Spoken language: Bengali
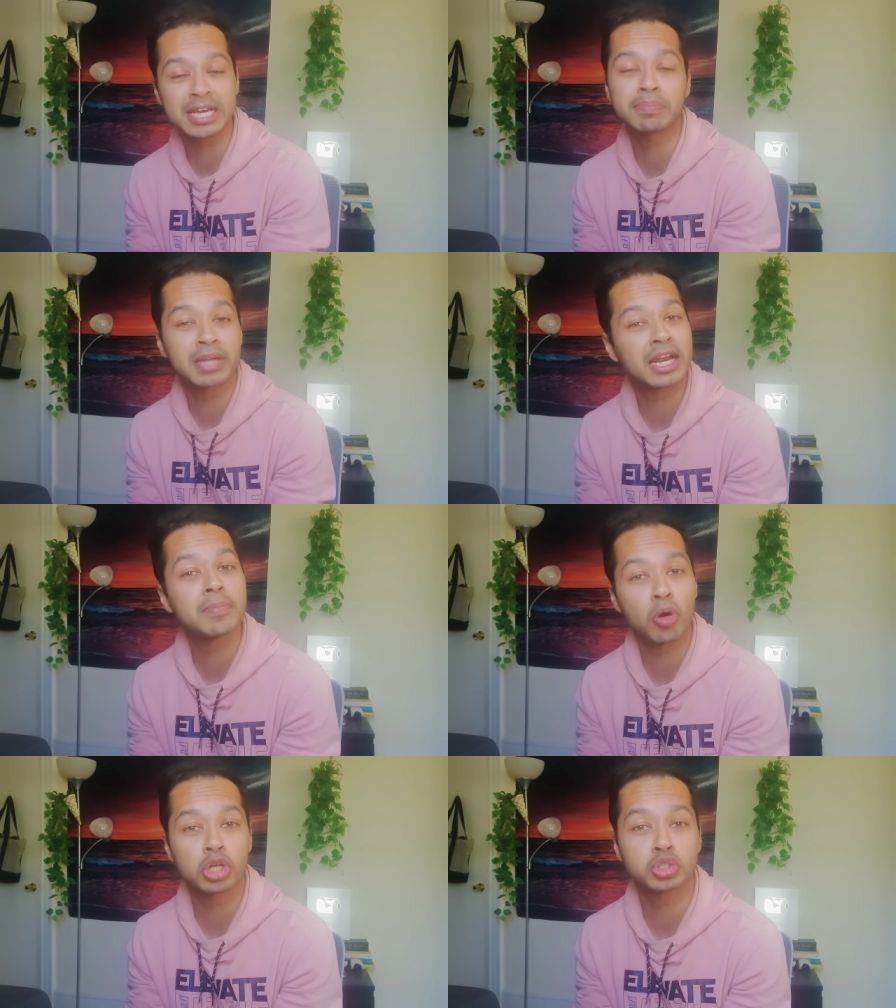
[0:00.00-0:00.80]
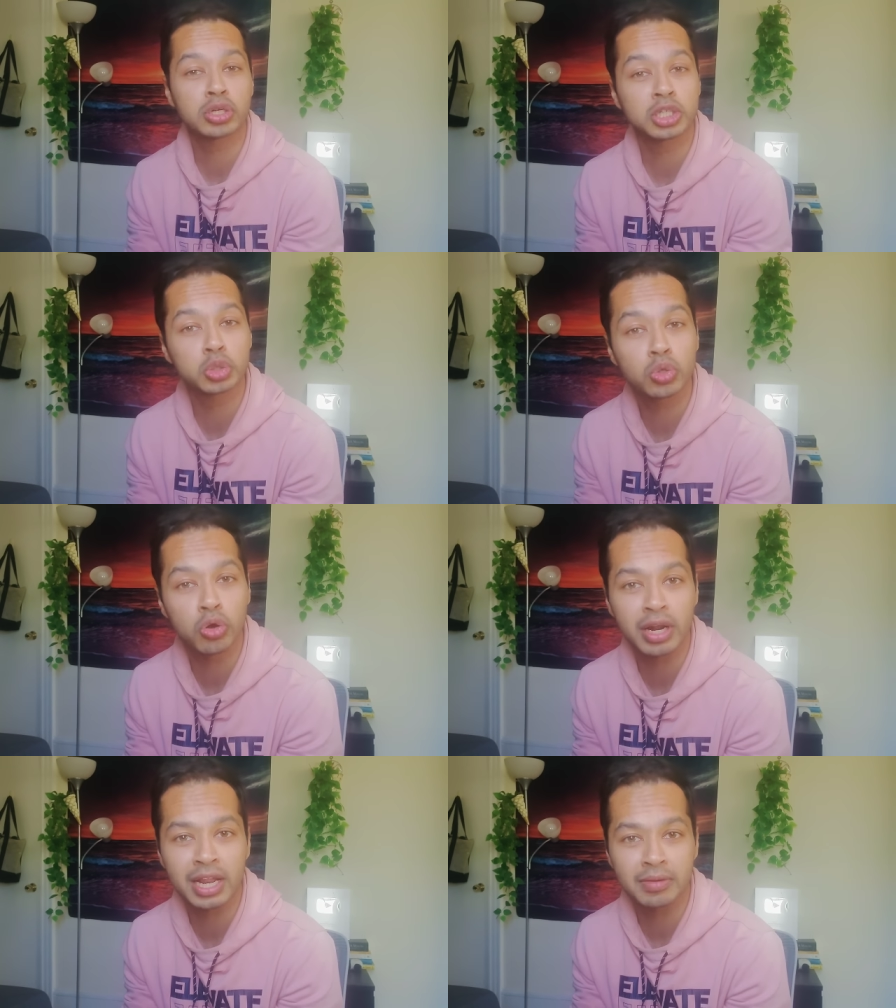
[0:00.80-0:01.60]
চ্যাপ্টারের পড়াশোনাটা শুরু
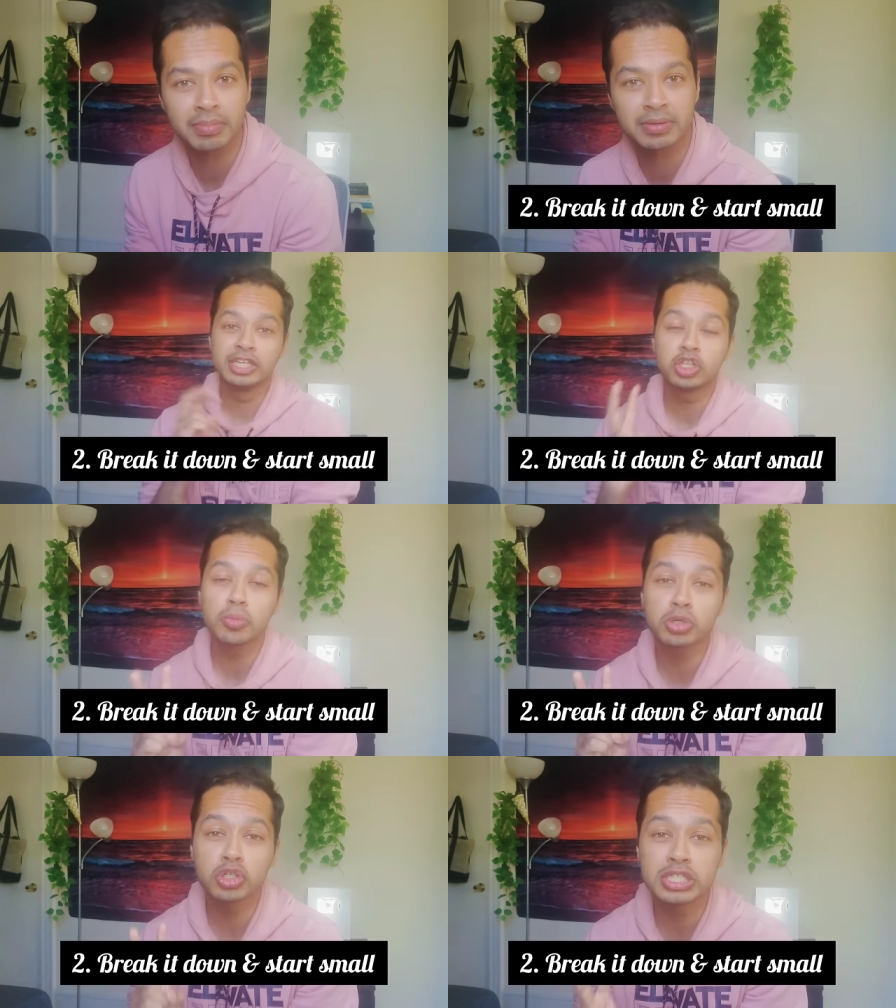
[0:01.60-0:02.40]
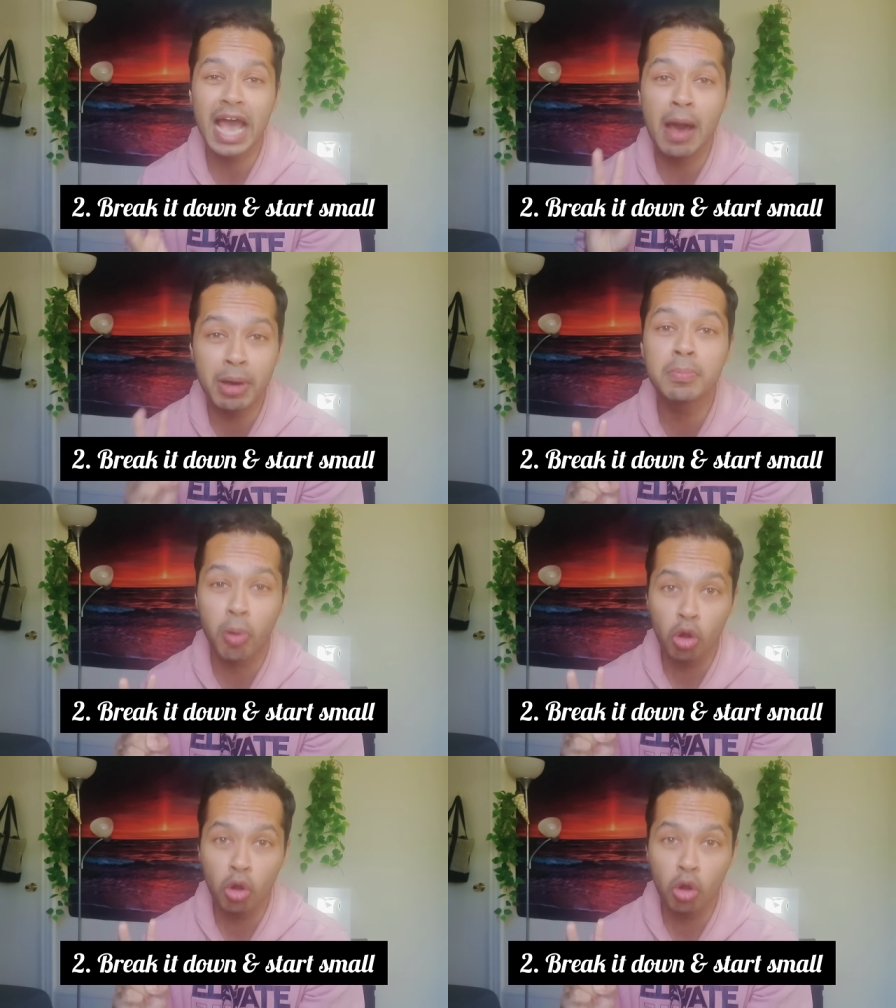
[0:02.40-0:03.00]
করা লাগবে দ্বিতীয় প্রশ্ন হচ্ছে আমার